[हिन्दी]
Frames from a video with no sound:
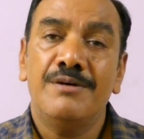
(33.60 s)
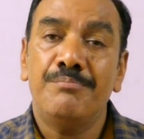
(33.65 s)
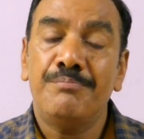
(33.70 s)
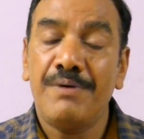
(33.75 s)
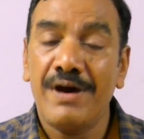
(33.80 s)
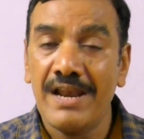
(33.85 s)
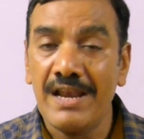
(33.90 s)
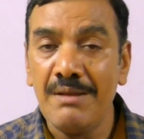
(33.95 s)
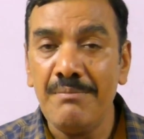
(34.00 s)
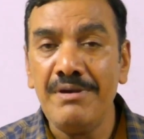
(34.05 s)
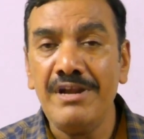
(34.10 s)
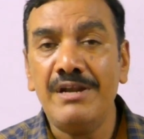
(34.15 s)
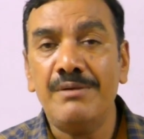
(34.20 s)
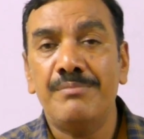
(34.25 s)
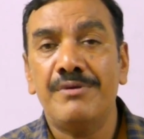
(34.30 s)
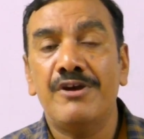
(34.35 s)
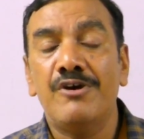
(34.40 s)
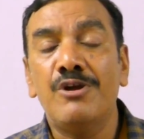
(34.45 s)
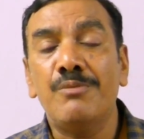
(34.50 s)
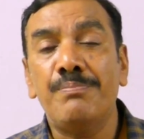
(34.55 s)
पार्लियामेंट
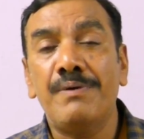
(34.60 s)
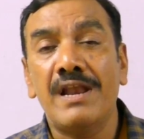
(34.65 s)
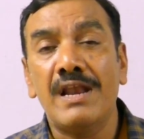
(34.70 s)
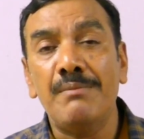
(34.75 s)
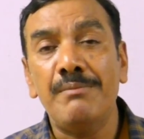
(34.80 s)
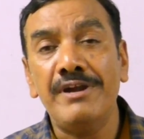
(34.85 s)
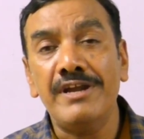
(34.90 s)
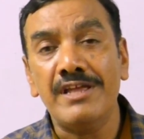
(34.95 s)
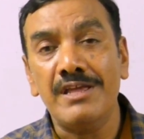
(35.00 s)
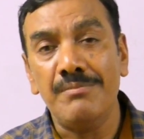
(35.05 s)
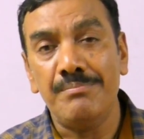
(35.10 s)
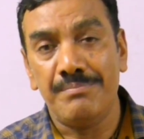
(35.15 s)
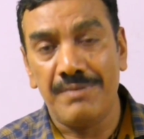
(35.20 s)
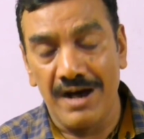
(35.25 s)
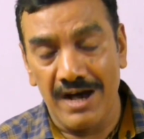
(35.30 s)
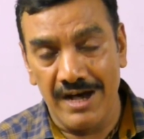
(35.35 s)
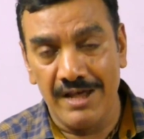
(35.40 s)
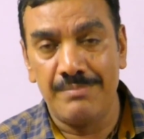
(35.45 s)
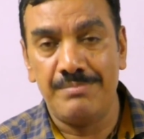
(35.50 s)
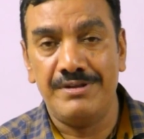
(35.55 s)
में और पार्लियामेंट के
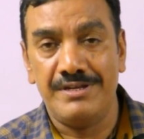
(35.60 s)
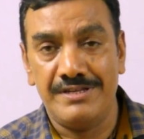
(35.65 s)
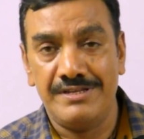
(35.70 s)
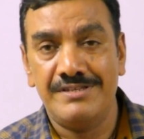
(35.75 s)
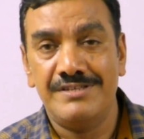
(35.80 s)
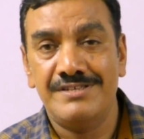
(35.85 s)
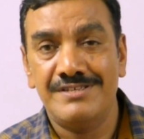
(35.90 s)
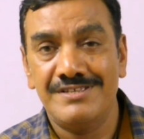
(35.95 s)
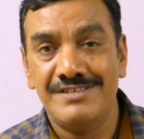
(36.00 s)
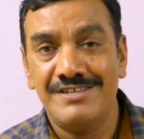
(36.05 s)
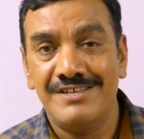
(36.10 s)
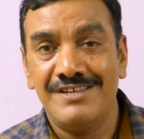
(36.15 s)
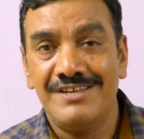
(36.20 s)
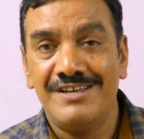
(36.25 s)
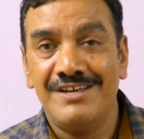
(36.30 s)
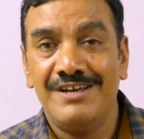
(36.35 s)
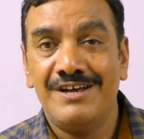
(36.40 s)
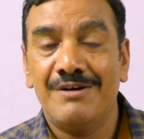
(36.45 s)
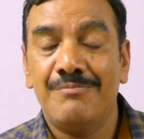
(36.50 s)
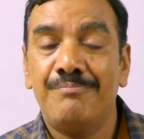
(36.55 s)
बाहर भी
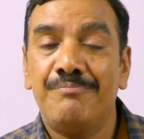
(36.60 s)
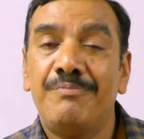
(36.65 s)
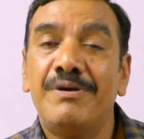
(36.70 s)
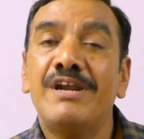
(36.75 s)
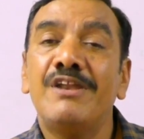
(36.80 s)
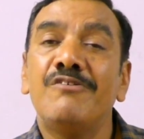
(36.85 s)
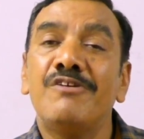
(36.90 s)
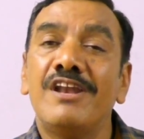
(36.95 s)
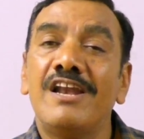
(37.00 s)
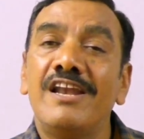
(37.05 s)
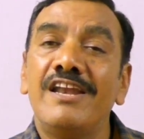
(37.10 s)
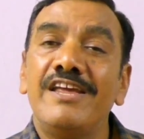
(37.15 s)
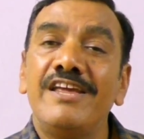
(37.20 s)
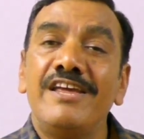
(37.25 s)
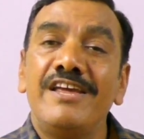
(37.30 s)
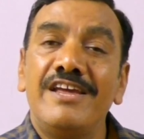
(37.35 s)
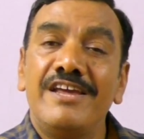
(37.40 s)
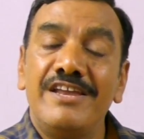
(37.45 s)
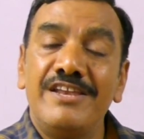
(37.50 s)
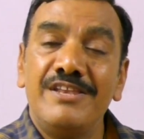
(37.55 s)
पर्टिकुलरली
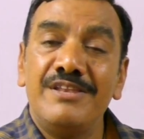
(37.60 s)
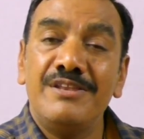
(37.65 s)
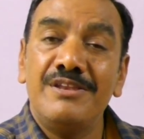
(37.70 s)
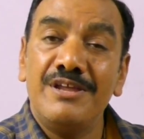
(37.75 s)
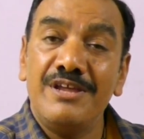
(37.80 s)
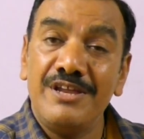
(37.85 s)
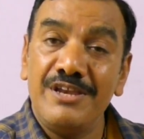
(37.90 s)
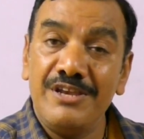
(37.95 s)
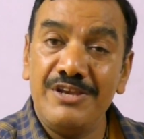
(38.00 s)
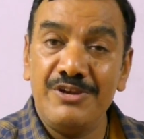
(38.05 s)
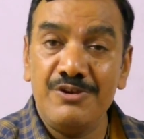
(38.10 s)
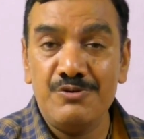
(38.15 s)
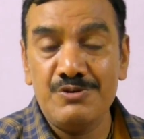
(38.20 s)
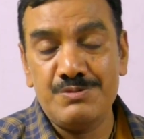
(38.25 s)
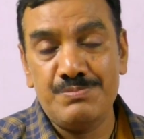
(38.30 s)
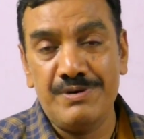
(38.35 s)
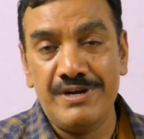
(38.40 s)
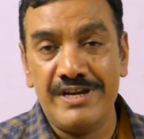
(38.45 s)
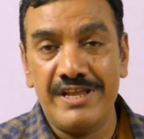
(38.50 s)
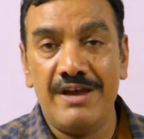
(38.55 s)
इन इन
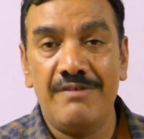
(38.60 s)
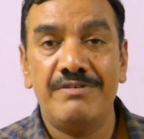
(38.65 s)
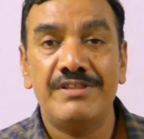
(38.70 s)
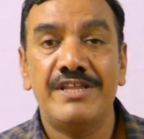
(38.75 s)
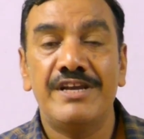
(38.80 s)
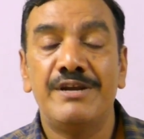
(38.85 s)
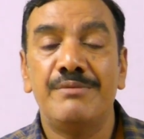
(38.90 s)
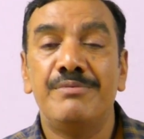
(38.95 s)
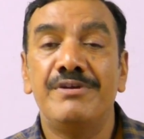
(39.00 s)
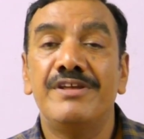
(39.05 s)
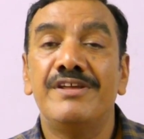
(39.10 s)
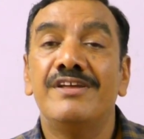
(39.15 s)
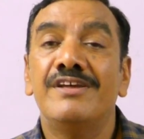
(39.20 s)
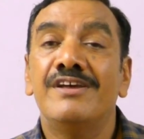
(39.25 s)
न्यूज़ मीडिया वेदर इट बी